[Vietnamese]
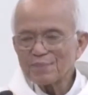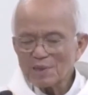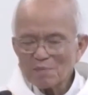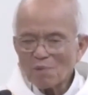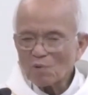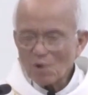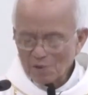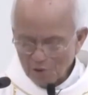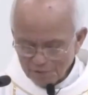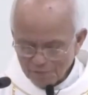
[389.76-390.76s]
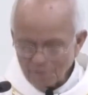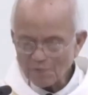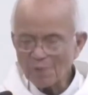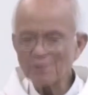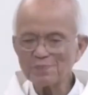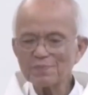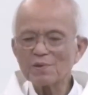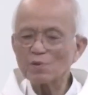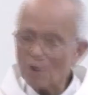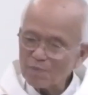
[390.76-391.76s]
một con người phục vụ
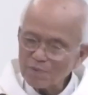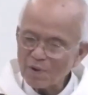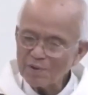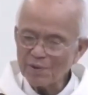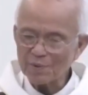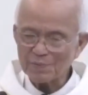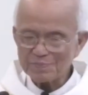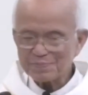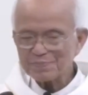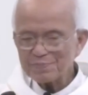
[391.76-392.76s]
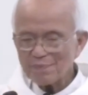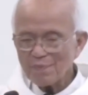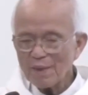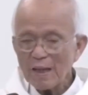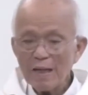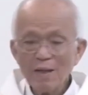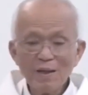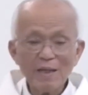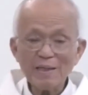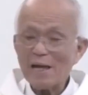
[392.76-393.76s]
tôi không nói nhiều
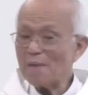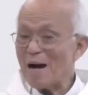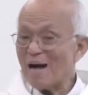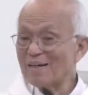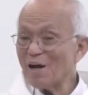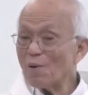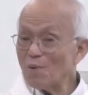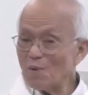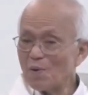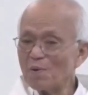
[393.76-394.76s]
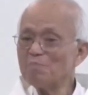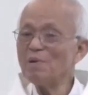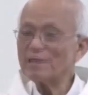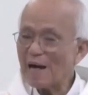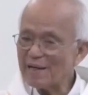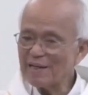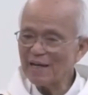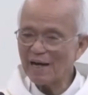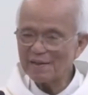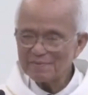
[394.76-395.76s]
Nhà bà ở đâu? Betania.
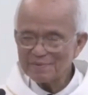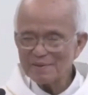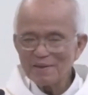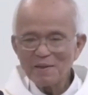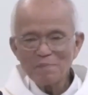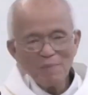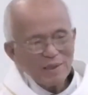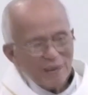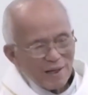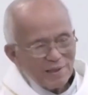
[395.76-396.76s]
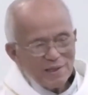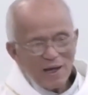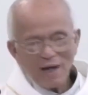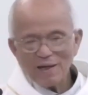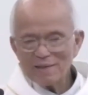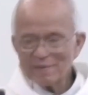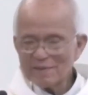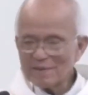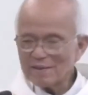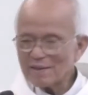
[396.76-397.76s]
Betania
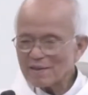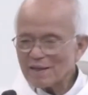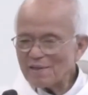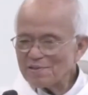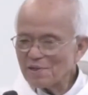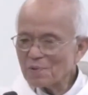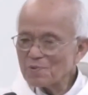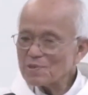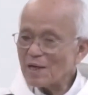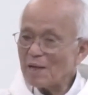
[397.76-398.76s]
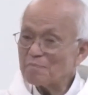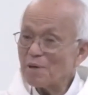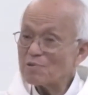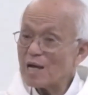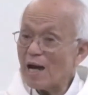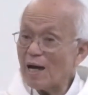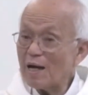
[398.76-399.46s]
cách Jerusalem bao xa?